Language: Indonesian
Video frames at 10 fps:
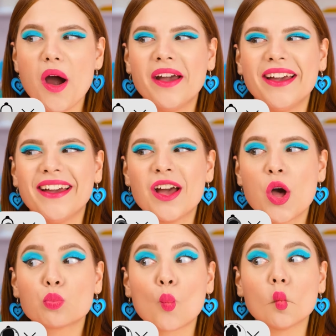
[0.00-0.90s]
Karena
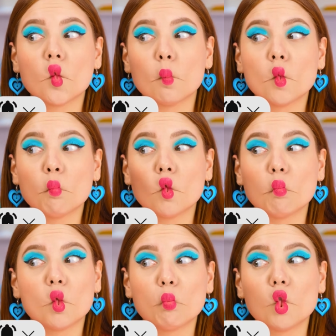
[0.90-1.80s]
ikannya bukan ikan
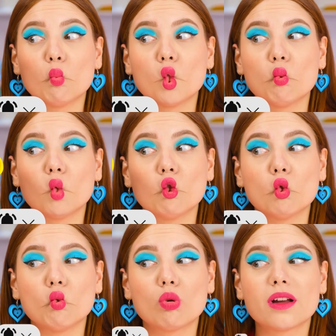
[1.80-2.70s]
biasa.
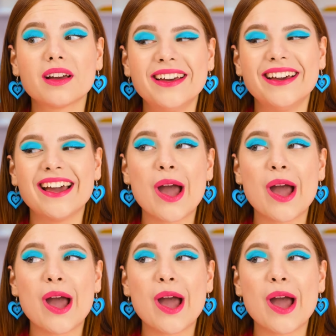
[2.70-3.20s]
Sekarang kita akan